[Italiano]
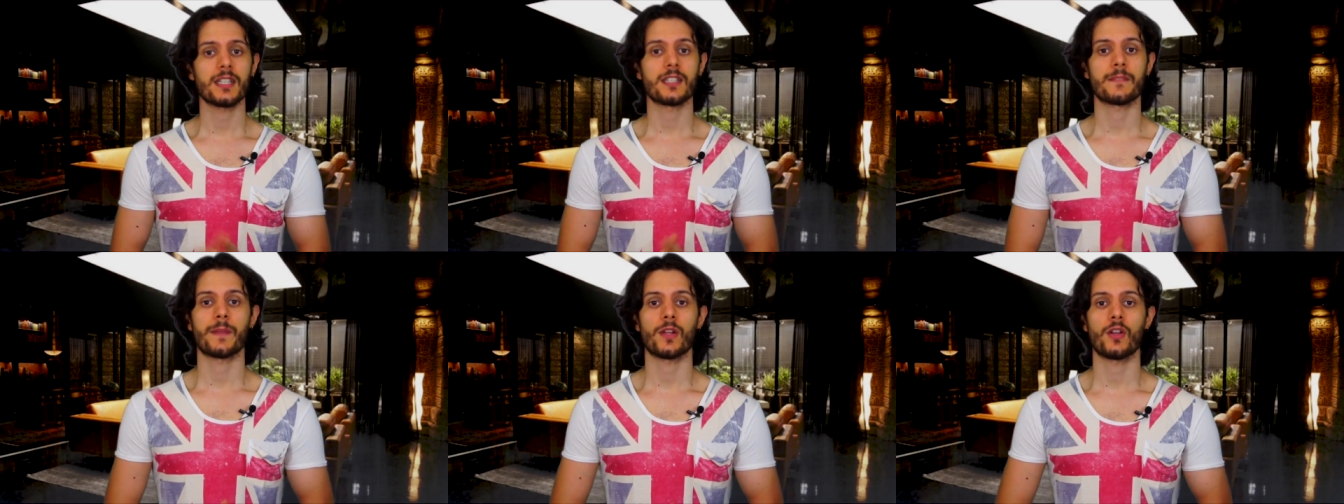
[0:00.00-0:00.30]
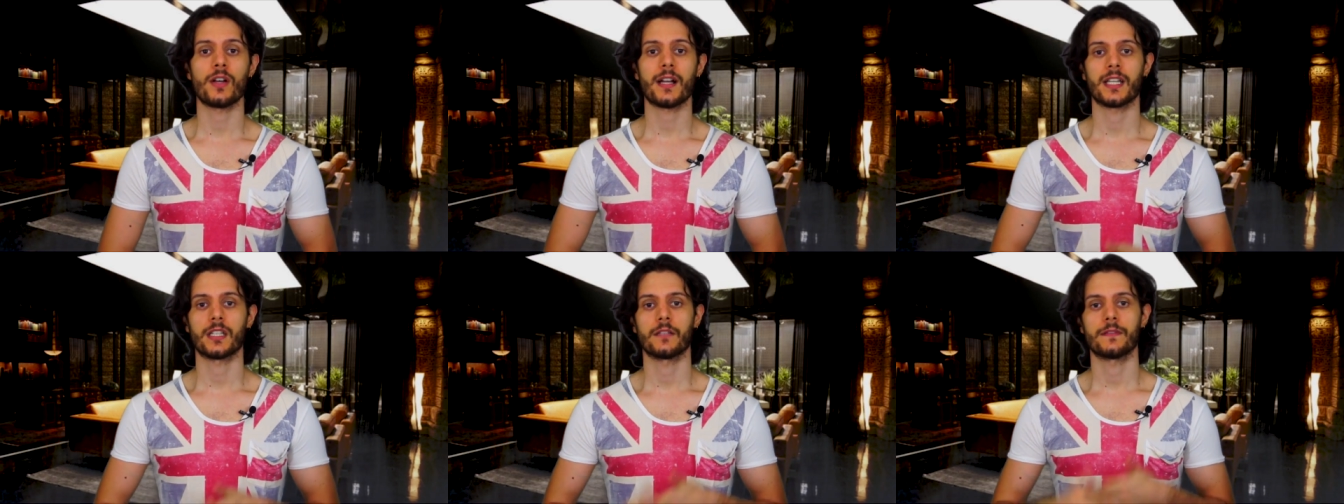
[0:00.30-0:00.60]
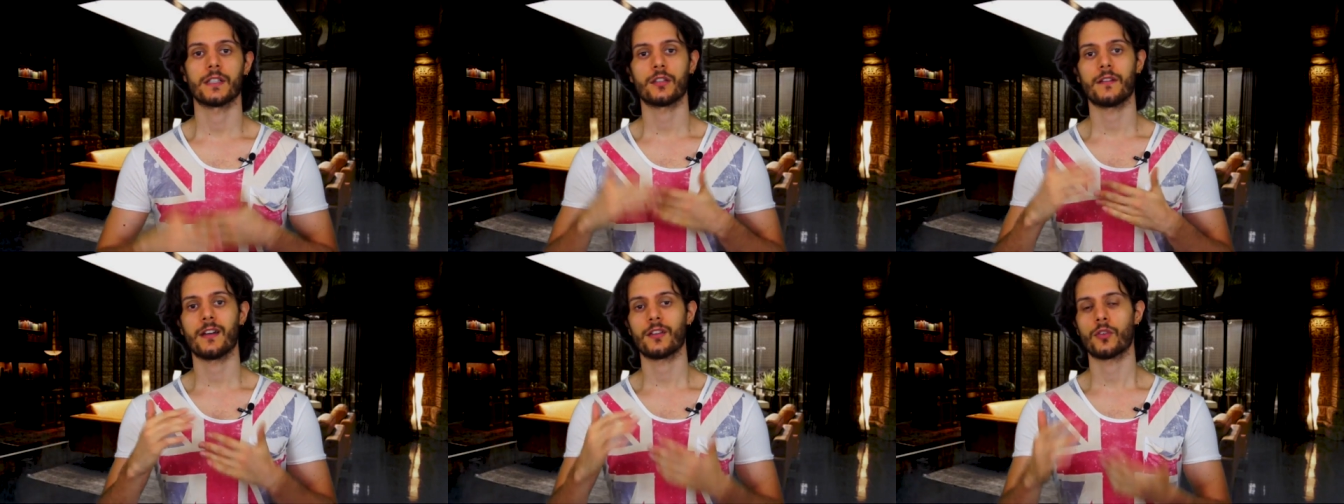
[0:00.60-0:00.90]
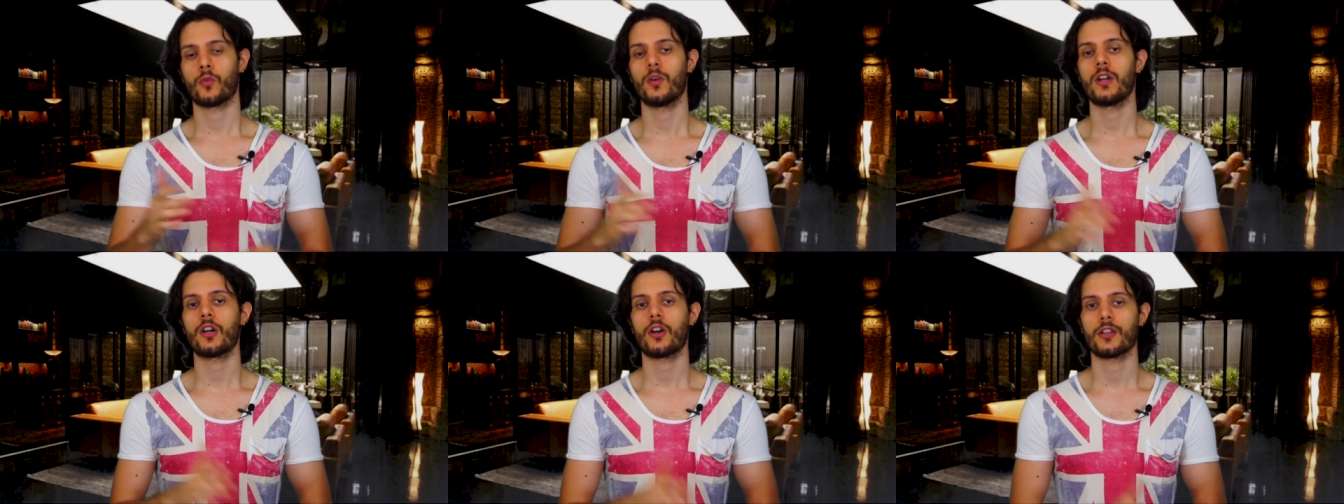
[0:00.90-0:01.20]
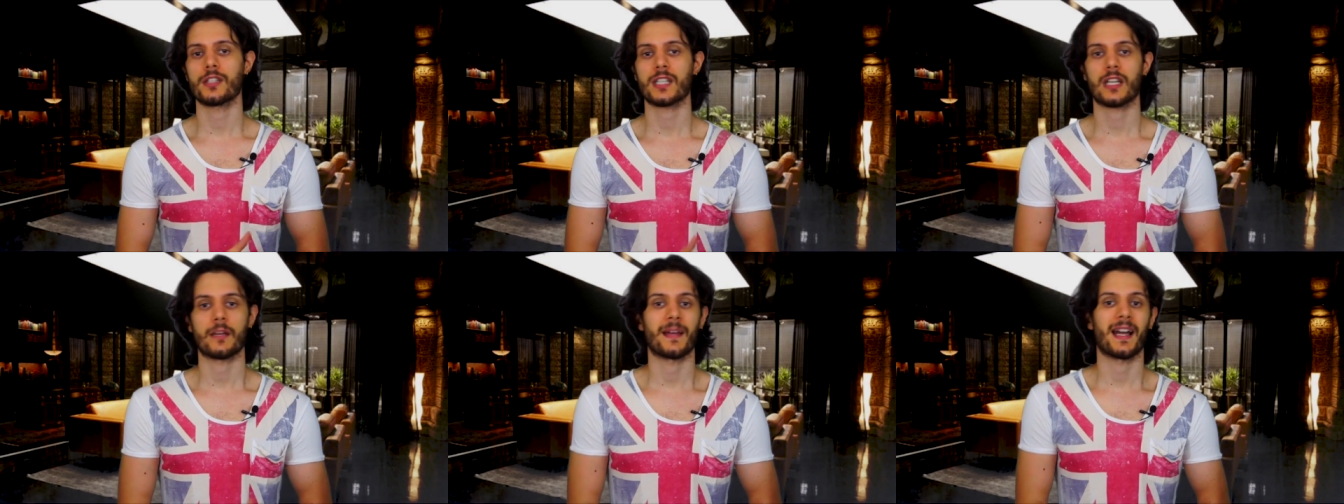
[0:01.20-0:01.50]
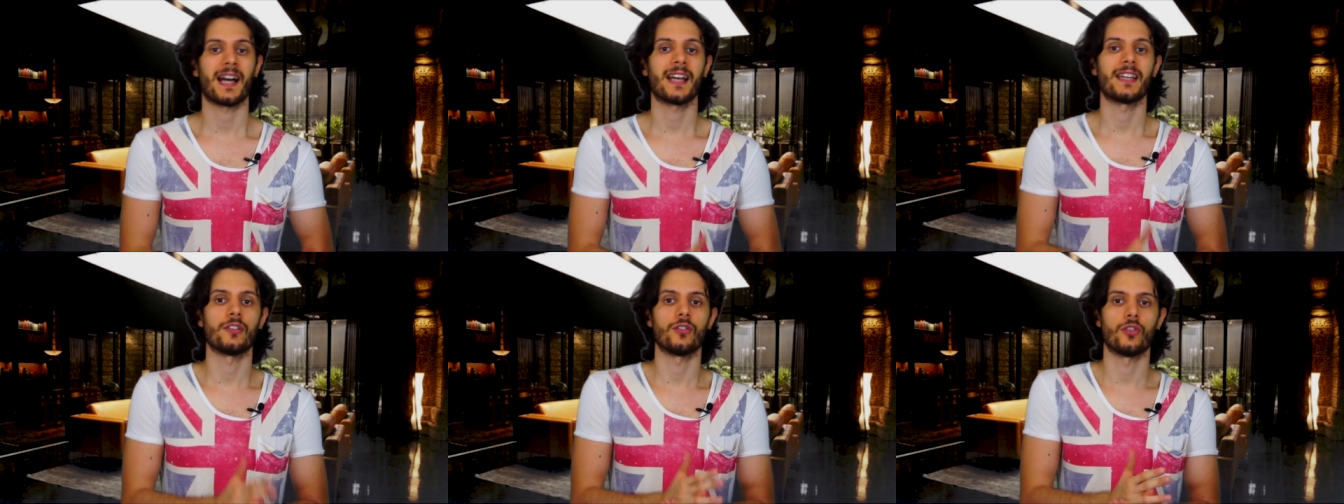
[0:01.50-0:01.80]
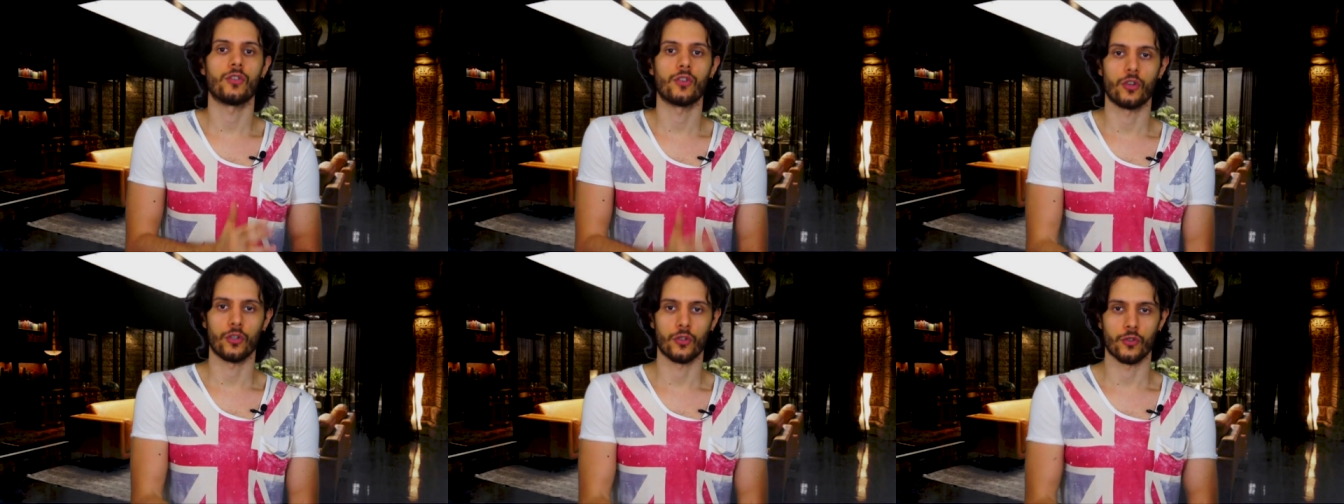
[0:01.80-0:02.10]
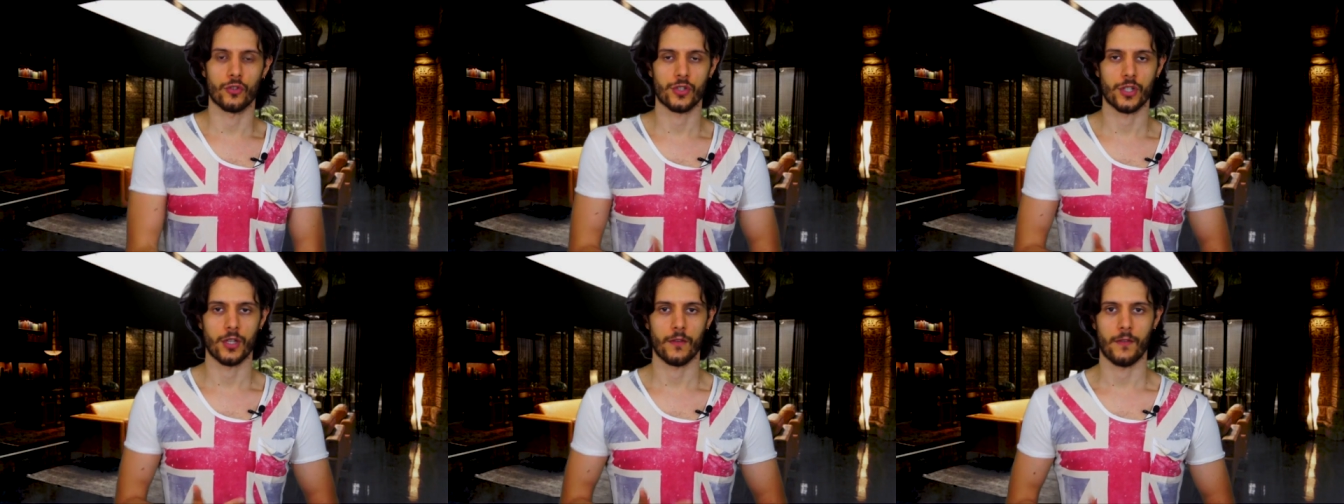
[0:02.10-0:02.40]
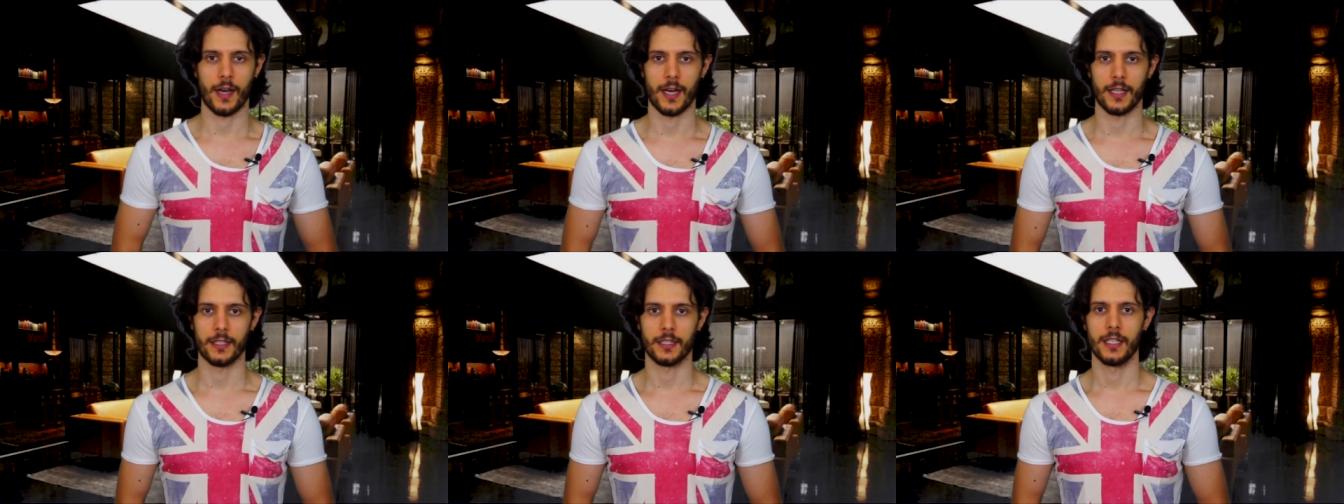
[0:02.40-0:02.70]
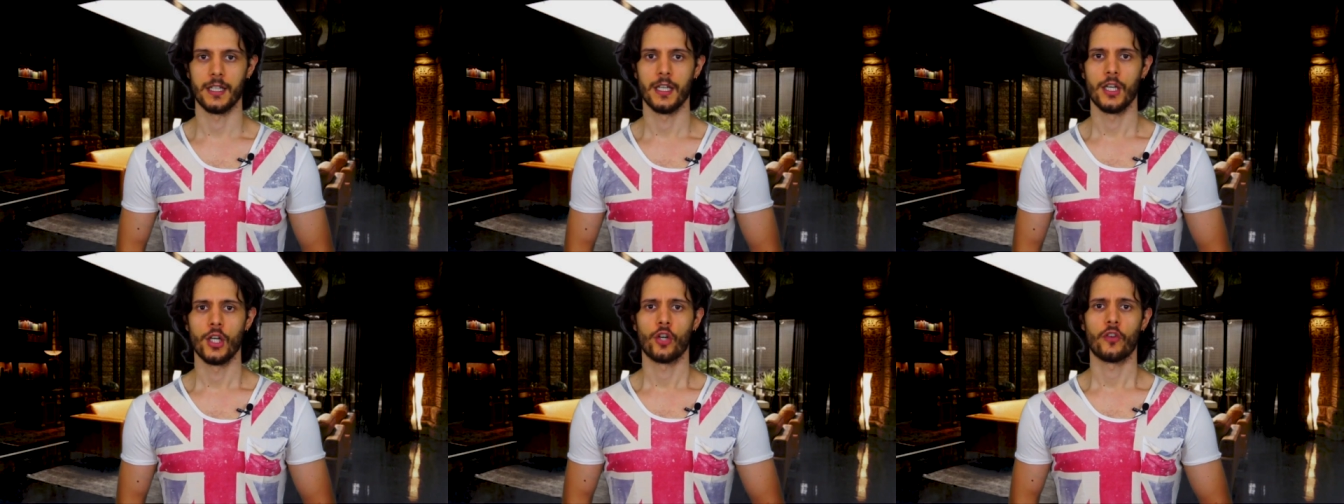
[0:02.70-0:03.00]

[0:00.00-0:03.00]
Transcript: e spero anche di aver trovato qualcosa che magari non conoscevate.